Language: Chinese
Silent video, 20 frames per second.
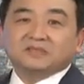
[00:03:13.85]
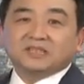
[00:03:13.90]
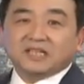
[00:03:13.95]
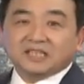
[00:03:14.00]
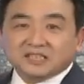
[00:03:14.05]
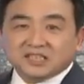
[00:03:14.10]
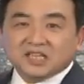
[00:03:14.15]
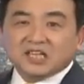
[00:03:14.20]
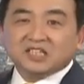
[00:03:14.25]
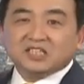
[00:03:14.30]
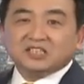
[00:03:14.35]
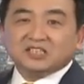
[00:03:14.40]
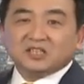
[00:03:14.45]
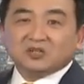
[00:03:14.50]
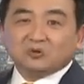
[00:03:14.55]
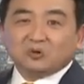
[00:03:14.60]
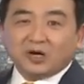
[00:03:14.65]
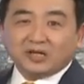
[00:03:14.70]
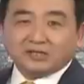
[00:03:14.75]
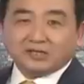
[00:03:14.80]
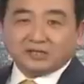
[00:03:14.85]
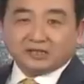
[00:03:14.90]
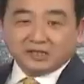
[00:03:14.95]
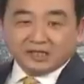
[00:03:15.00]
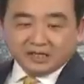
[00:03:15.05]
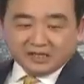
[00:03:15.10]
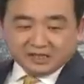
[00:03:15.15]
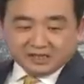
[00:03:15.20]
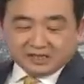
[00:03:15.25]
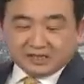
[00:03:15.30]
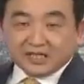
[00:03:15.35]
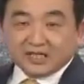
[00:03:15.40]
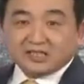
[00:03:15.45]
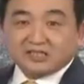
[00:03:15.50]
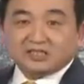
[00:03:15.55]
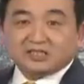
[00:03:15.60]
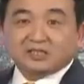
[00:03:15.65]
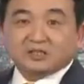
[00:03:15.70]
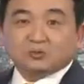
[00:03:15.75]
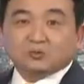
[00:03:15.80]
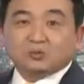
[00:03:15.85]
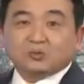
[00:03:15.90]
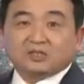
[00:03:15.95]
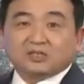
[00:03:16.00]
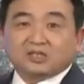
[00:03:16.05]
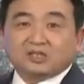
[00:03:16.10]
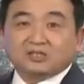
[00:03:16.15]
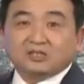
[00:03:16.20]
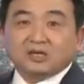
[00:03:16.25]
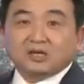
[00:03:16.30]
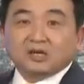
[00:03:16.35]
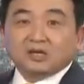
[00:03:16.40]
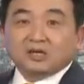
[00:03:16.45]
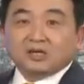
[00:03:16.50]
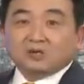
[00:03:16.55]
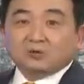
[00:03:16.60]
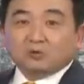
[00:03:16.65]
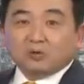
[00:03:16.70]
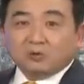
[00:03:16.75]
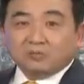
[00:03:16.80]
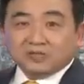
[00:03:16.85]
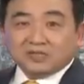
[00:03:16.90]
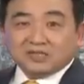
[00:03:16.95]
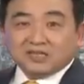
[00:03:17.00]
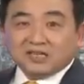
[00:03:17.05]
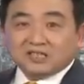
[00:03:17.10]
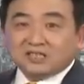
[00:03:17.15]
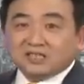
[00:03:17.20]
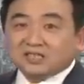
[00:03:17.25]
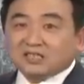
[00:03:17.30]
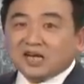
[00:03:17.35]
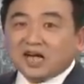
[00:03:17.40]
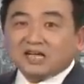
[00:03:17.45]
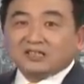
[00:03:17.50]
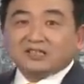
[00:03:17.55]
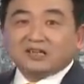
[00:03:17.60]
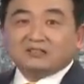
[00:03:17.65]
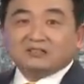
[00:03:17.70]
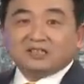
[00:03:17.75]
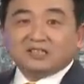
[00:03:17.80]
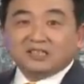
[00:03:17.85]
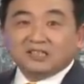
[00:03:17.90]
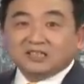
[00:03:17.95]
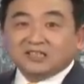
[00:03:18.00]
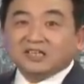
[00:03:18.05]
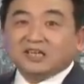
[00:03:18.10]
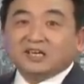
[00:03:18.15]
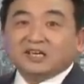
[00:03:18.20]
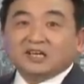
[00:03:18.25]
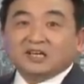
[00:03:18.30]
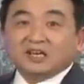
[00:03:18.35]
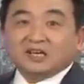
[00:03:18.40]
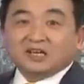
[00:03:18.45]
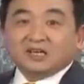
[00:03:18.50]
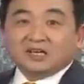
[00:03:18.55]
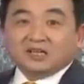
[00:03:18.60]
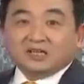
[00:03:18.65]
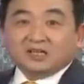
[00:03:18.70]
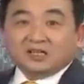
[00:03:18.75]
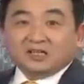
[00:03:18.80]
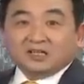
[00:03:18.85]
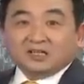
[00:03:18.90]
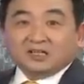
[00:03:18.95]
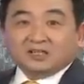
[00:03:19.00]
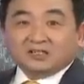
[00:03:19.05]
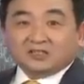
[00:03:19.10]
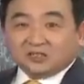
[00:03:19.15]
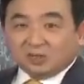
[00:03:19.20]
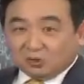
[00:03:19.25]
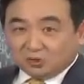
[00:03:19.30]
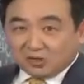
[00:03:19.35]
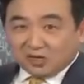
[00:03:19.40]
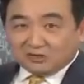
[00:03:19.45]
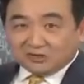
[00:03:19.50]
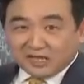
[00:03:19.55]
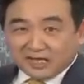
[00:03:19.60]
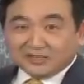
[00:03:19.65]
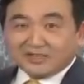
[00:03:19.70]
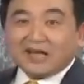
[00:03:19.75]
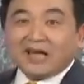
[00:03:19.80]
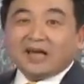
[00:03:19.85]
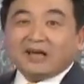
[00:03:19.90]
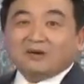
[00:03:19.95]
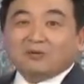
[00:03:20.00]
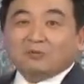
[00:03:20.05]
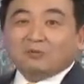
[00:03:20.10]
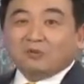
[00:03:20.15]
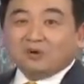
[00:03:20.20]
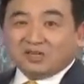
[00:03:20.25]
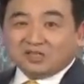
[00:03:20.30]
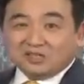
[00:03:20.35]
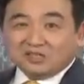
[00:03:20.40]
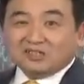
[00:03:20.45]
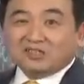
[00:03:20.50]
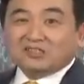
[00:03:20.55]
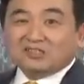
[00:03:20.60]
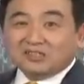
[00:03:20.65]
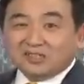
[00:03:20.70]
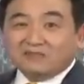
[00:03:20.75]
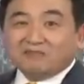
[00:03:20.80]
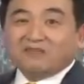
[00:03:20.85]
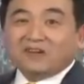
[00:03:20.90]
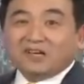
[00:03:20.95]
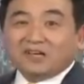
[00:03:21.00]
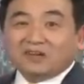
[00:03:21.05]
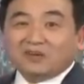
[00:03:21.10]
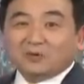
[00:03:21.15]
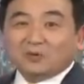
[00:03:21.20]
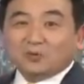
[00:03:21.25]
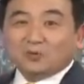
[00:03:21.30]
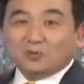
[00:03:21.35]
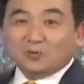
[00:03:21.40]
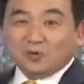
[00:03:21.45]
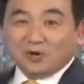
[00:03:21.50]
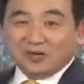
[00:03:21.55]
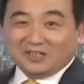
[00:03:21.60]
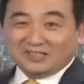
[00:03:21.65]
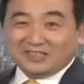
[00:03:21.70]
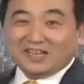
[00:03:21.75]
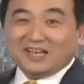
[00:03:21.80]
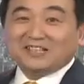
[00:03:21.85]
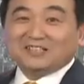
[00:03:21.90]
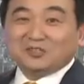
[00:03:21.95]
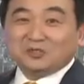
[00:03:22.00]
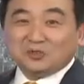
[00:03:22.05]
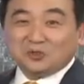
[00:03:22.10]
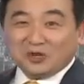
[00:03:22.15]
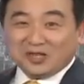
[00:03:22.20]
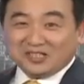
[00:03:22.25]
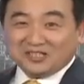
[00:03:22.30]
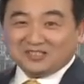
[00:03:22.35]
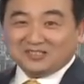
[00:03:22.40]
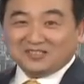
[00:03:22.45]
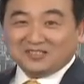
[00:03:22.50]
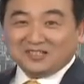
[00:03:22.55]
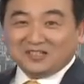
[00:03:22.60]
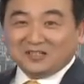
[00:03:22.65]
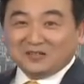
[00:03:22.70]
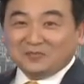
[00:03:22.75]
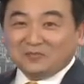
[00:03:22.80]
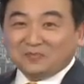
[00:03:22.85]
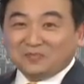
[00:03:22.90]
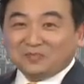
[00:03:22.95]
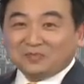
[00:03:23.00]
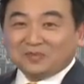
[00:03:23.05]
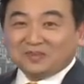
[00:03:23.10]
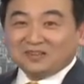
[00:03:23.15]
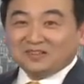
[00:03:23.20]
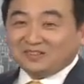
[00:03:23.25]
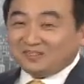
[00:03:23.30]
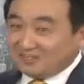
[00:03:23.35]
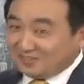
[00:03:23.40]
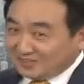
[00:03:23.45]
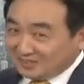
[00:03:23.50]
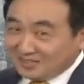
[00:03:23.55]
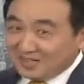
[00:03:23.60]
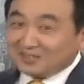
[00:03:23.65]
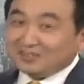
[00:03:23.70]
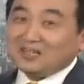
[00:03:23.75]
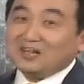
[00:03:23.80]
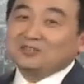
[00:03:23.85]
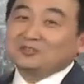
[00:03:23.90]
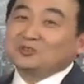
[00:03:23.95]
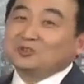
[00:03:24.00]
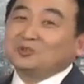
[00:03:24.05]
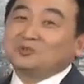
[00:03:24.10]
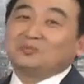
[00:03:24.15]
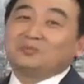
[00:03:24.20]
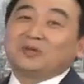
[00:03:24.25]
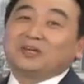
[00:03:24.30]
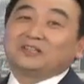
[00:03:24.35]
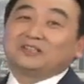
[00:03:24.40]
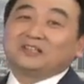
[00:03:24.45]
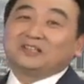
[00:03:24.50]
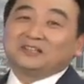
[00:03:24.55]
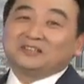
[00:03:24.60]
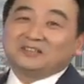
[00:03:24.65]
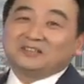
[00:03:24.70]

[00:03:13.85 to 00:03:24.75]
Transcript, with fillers: 那现实的环境、现实的过程，我们现实看到的一切，走到现在，我个人认为我这样的选择是相当聪明